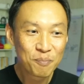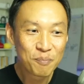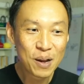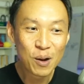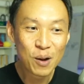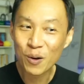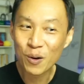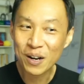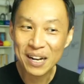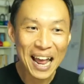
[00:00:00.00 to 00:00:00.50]

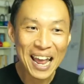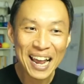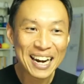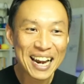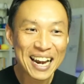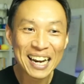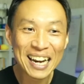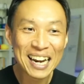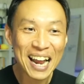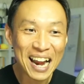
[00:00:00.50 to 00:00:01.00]
ไม่รู้ไกล
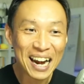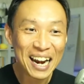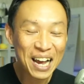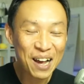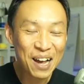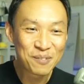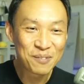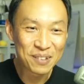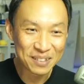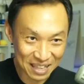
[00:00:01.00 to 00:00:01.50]
ขนาดไหนแล้
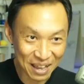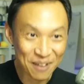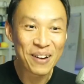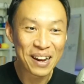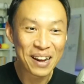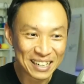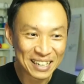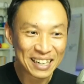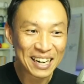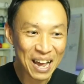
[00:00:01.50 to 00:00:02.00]
วครับแต่
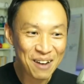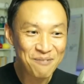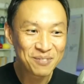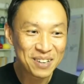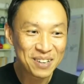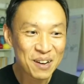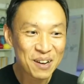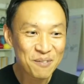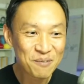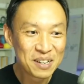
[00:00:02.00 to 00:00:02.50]
ไม่ถึง
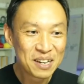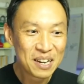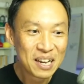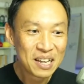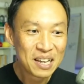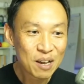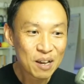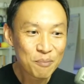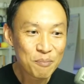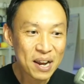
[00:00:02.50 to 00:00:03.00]
ลำนะครับ
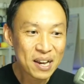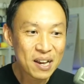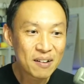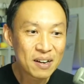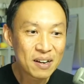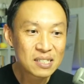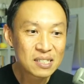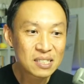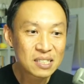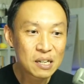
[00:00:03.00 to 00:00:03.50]
ทำไมเดี๋
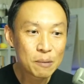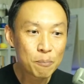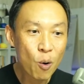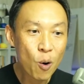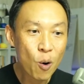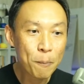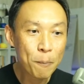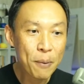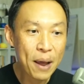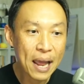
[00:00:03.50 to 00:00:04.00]
ยวนี้ซื้อโพ
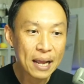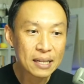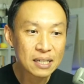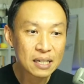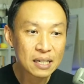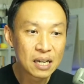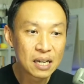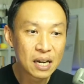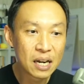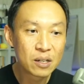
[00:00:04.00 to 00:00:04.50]
สต์แพง
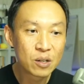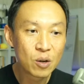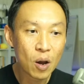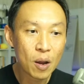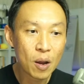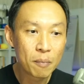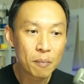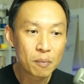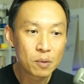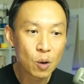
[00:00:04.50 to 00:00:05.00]
จังเลยโด
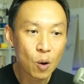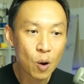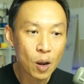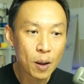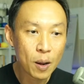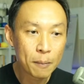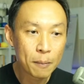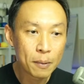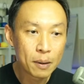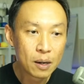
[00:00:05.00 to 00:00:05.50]

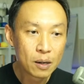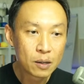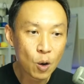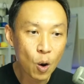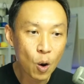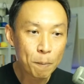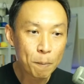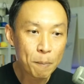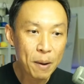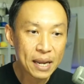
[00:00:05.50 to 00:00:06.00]
ย
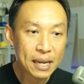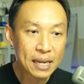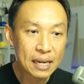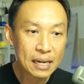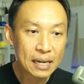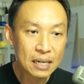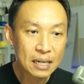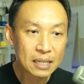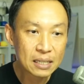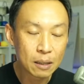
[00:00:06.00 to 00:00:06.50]
โดนไปค
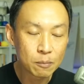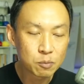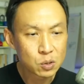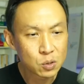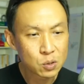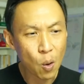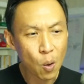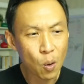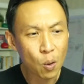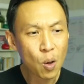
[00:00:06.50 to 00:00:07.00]
ลิกละเกือบ
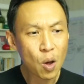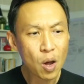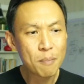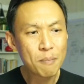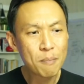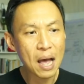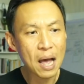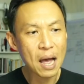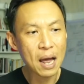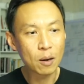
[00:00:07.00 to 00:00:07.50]

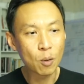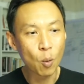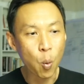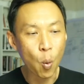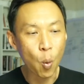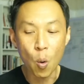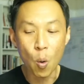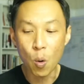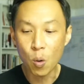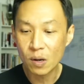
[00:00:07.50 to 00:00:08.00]
200 บาทโอ้
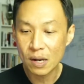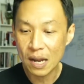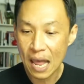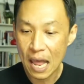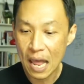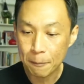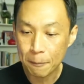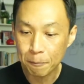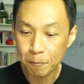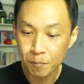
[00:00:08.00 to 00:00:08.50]
โหคุณแอ
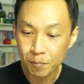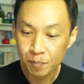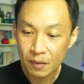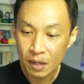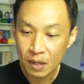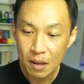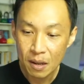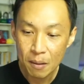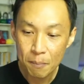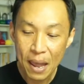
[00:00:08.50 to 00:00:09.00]
น
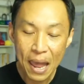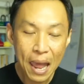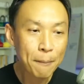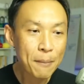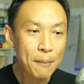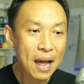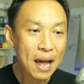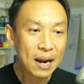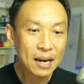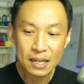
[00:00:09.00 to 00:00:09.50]
แพง
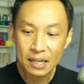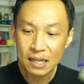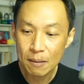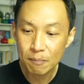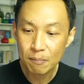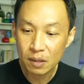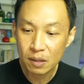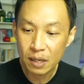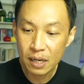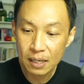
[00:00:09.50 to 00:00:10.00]
มากเลยค
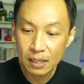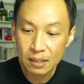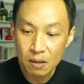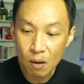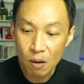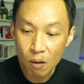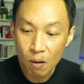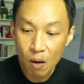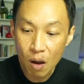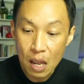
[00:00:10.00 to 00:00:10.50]
รับคลิกละ
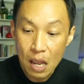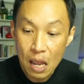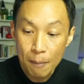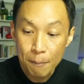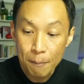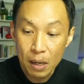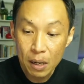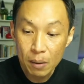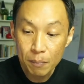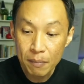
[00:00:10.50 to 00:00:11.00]

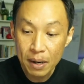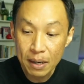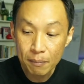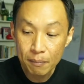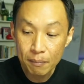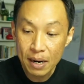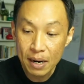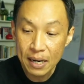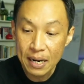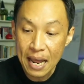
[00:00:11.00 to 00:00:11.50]
200
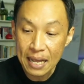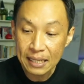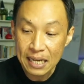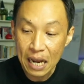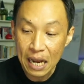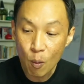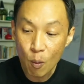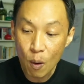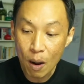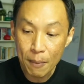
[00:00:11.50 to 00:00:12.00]
ไม่แน่
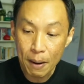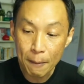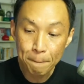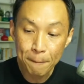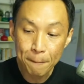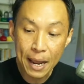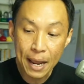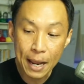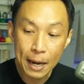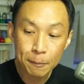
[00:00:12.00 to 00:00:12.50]
ใจว่ามัน
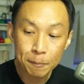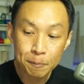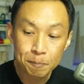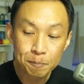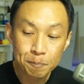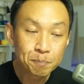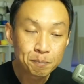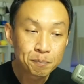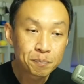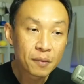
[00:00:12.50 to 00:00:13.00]

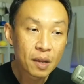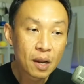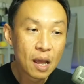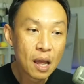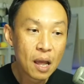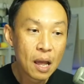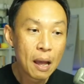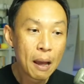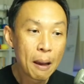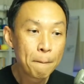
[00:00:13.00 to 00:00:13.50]

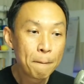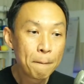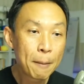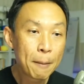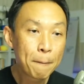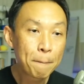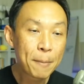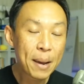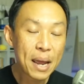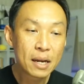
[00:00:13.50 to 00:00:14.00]

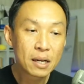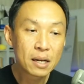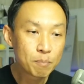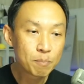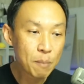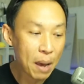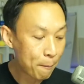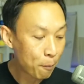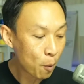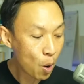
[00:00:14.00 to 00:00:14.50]
เป็น
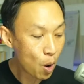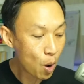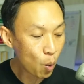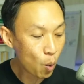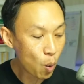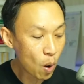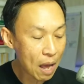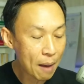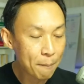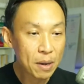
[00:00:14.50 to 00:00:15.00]
แบบข้อ
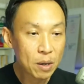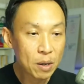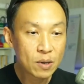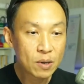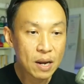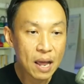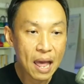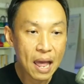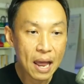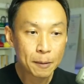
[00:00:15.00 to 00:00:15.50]
ความไหม
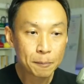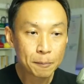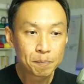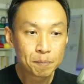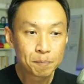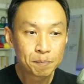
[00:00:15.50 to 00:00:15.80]
คุณแอน